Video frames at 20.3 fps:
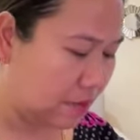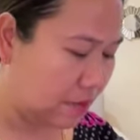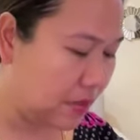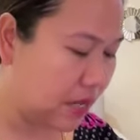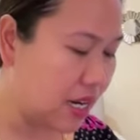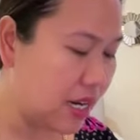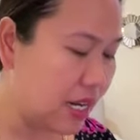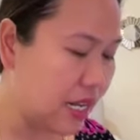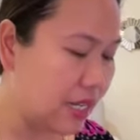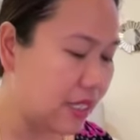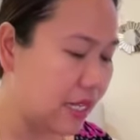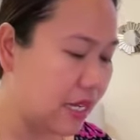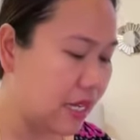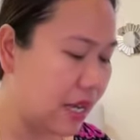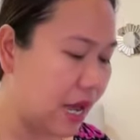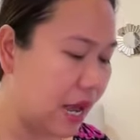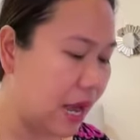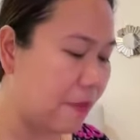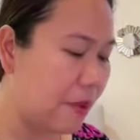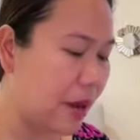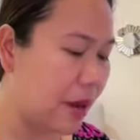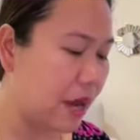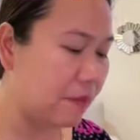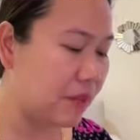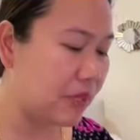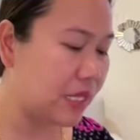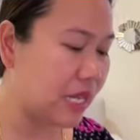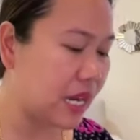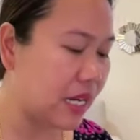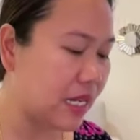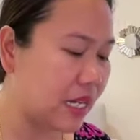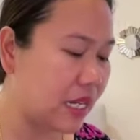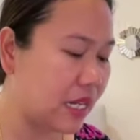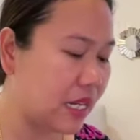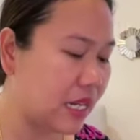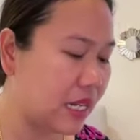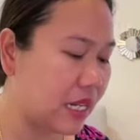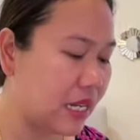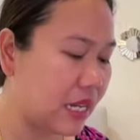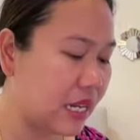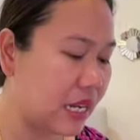Bener nggak sih? Apa yang bisa di,
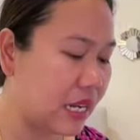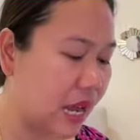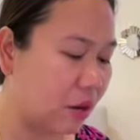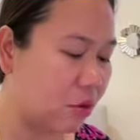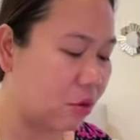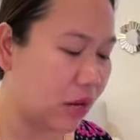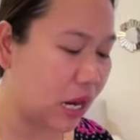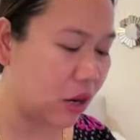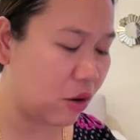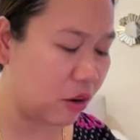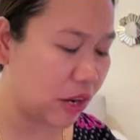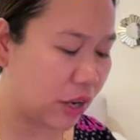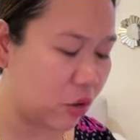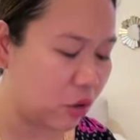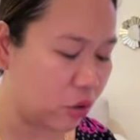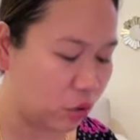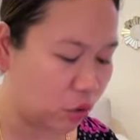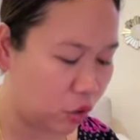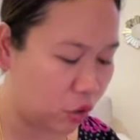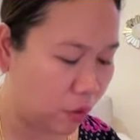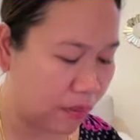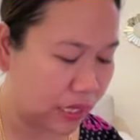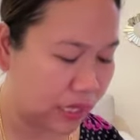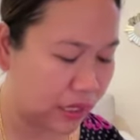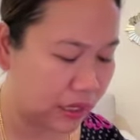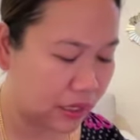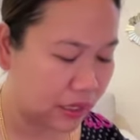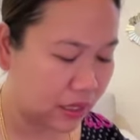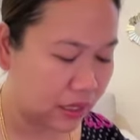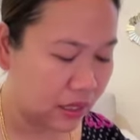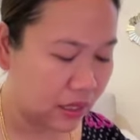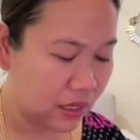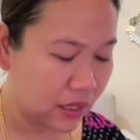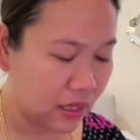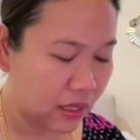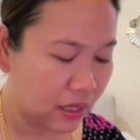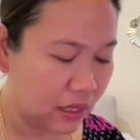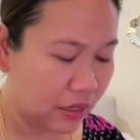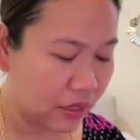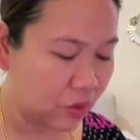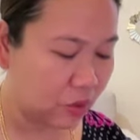dilakukan oleh Koko Thomas?
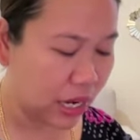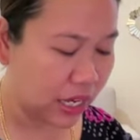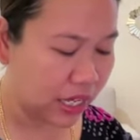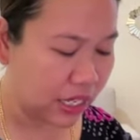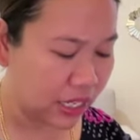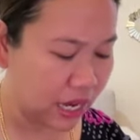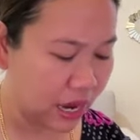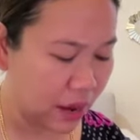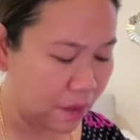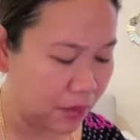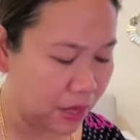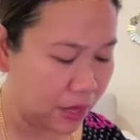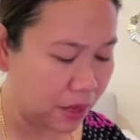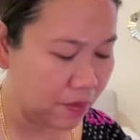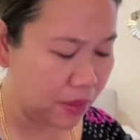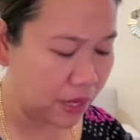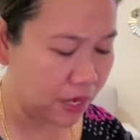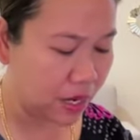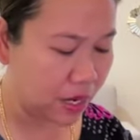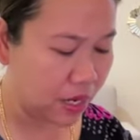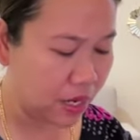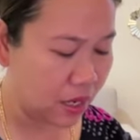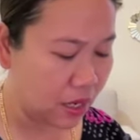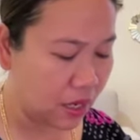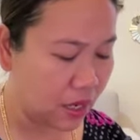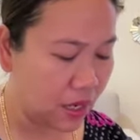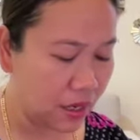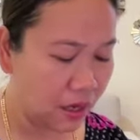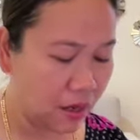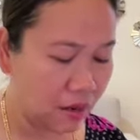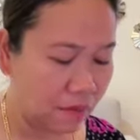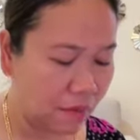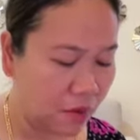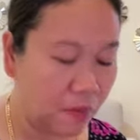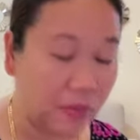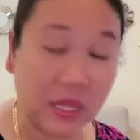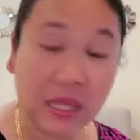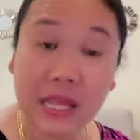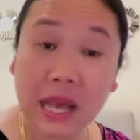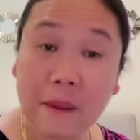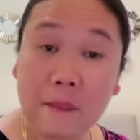Kecuali dia benar-benar
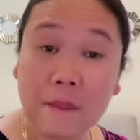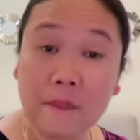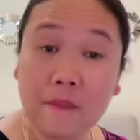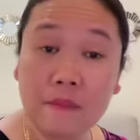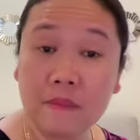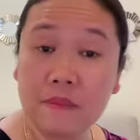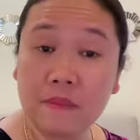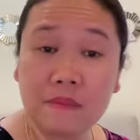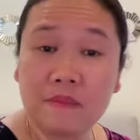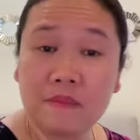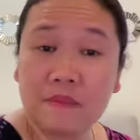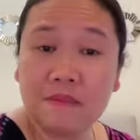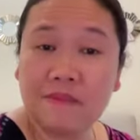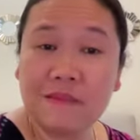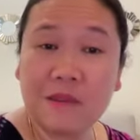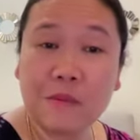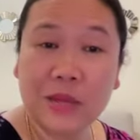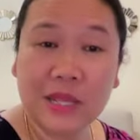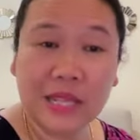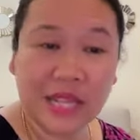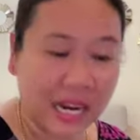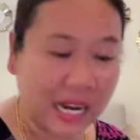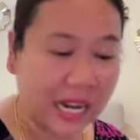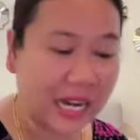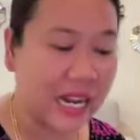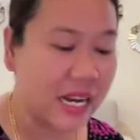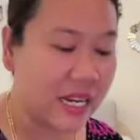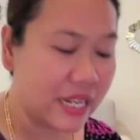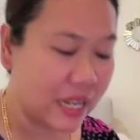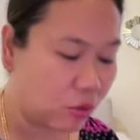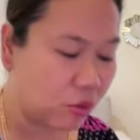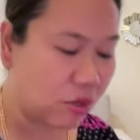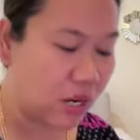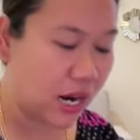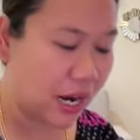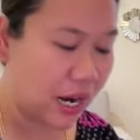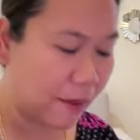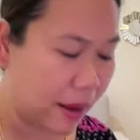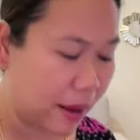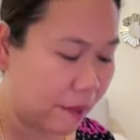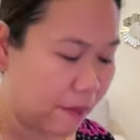meminta meminta kalian ya udah
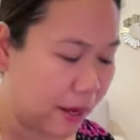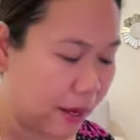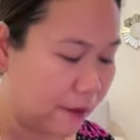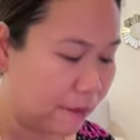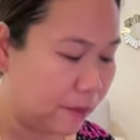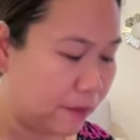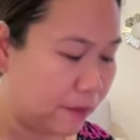nggak apa-apa.